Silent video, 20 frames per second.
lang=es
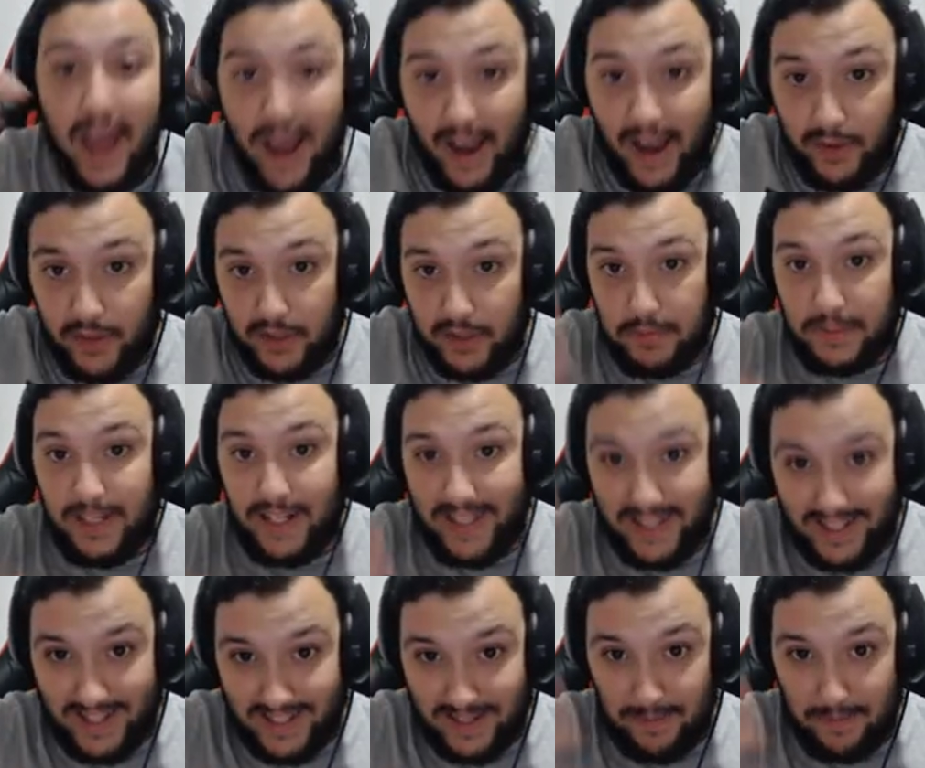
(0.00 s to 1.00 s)
hay unas minas
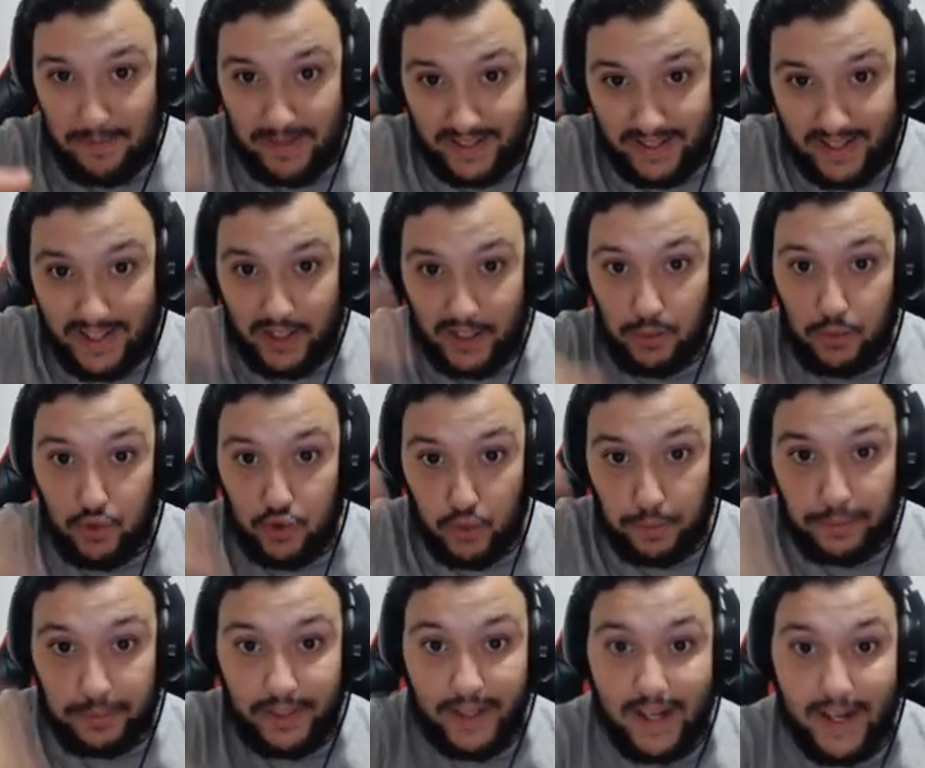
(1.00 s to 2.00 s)
que se meten ahí como
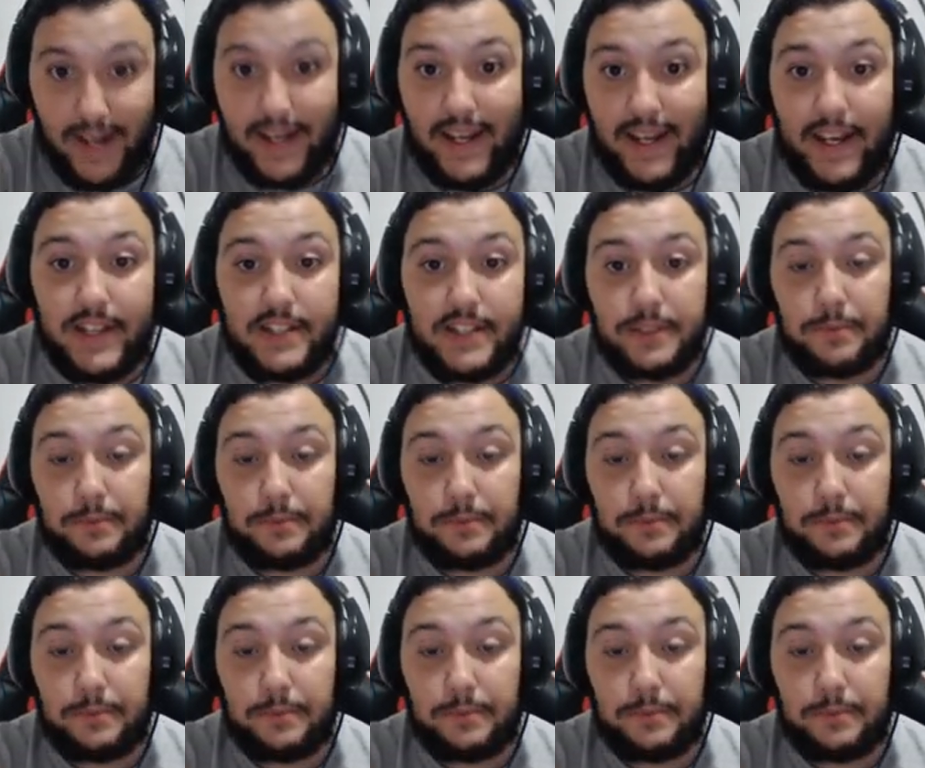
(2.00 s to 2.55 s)
subterráneas.